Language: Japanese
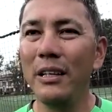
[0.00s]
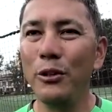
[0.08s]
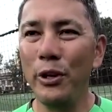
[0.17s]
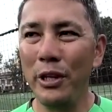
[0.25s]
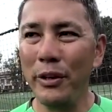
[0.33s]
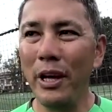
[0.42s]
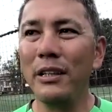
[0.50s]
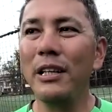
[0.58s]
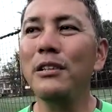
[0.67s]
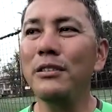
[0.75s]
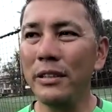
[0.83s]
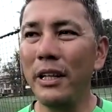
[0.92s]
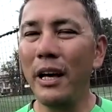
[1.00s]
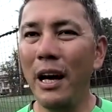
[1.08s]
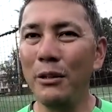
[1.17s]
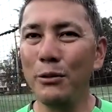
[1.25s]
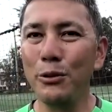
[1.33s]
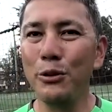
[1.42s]
トレーニングやってるんで、
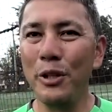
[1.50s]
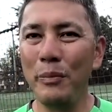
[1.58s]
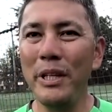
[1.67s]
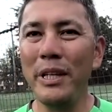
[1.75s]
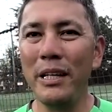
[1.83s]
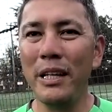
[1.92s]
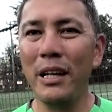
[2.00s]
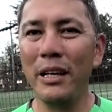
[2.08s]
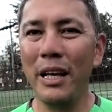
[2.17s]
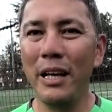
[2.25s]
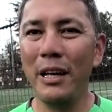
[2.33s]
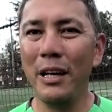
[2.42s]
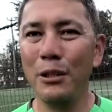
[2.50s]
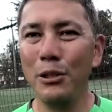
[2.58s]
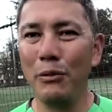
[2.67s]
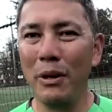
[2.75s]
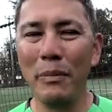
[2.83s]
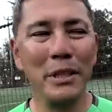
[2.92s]
あのそういうふうに見ていただけるのは、